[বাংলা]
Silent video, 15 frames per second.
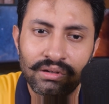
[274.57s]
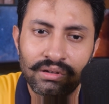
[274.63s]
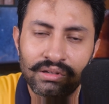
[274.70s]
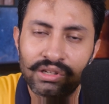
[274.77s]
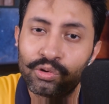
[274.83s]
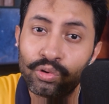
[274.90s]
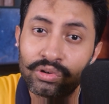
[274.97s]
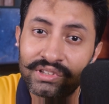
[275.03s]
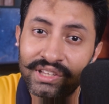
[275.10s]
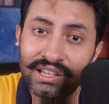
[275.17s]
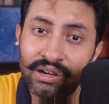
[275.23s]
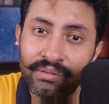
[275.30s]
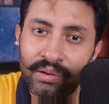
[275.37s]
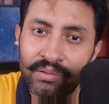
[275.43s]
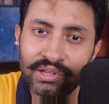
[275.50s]
যে করতেই
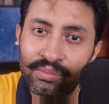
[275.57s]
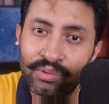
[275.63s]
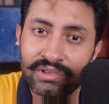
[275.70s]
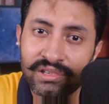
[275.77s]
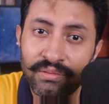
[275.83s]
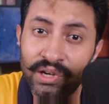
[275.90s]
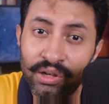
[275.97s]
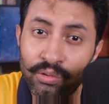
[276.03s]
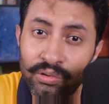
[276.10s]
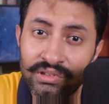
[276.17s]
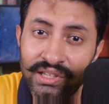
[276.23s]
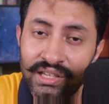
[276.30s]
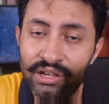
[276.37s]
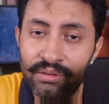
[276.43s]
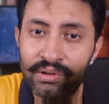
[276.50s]
হবে আমি যে বলছি মানে
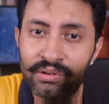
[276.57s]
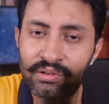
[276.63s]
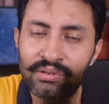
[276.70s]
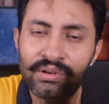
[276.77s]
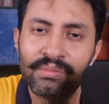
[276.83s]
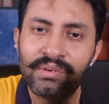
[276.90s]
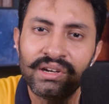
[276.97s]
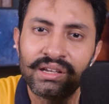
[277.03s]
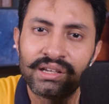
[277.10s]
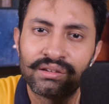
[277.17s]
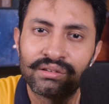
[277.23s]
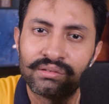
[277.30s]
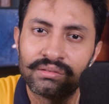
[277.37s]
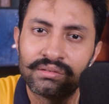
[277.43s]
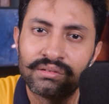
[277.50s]
করতেই হবে এরকম কোনো ব্যাপার নেই কিন্তু